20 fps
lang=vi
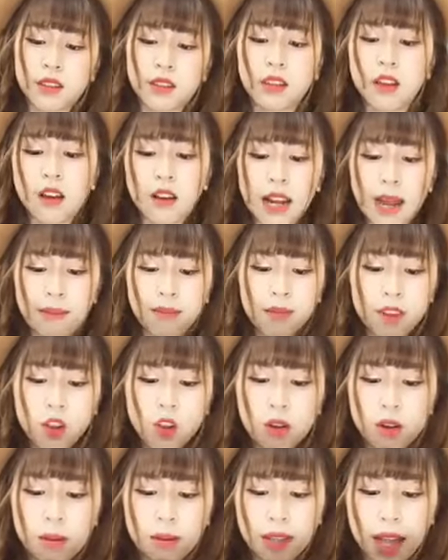cưng lắm nói
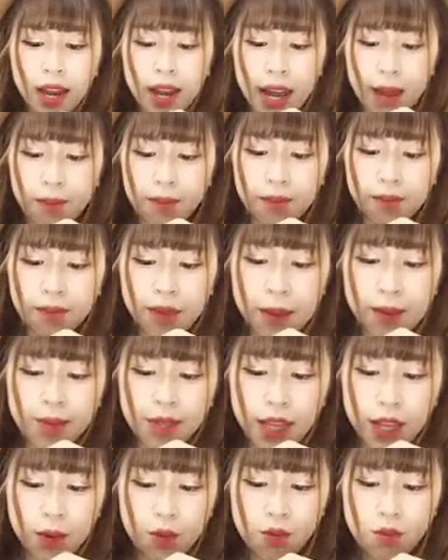chung là con tay đẹp đẹp
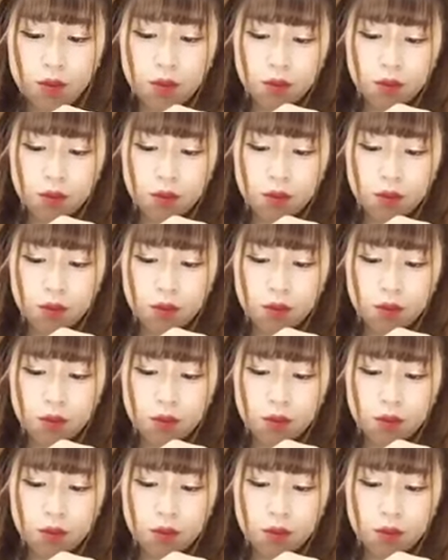xỉu